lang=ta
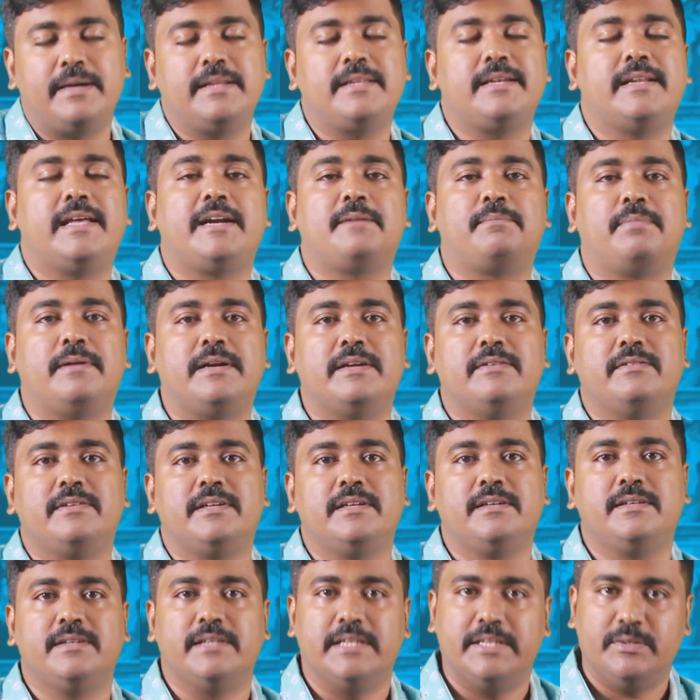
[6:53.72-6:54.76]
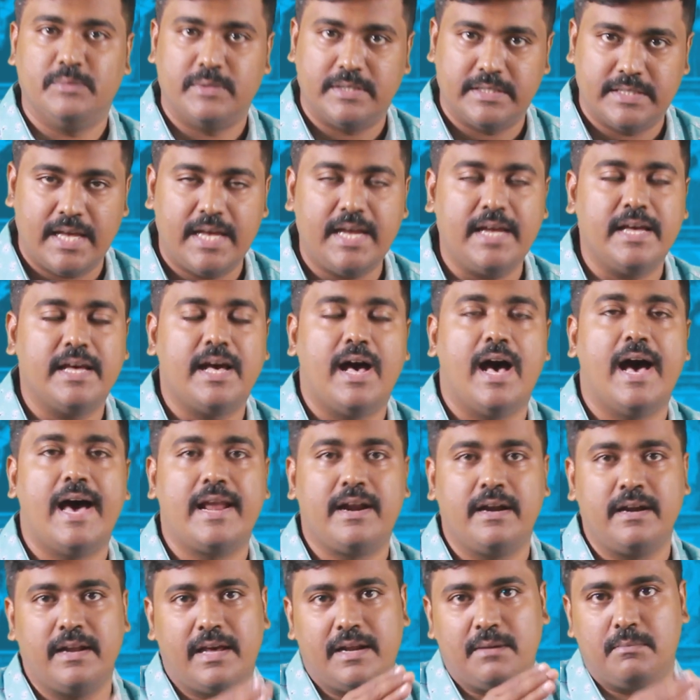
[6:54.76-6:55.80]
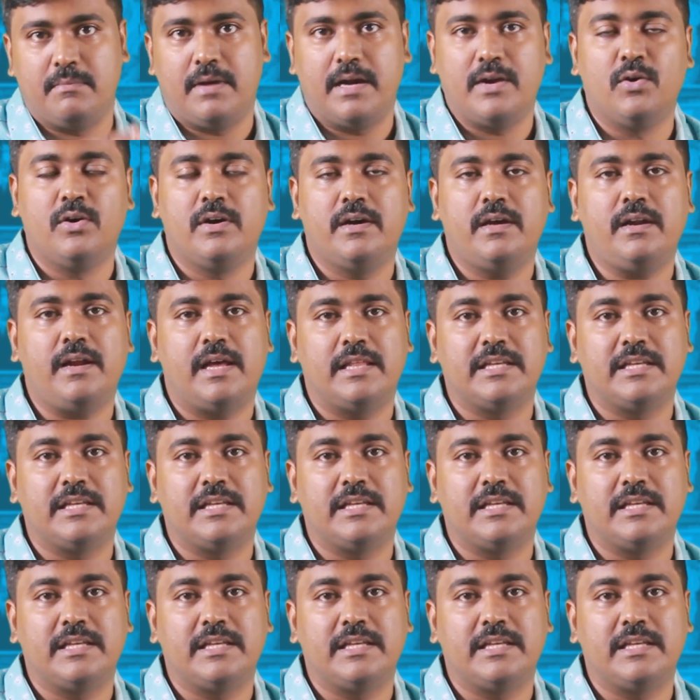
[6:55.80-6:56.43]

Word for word: படத்தை டைரக்ட் பண்ணவர் இவர் தான் ஆர்என்ஆர் மனோகர்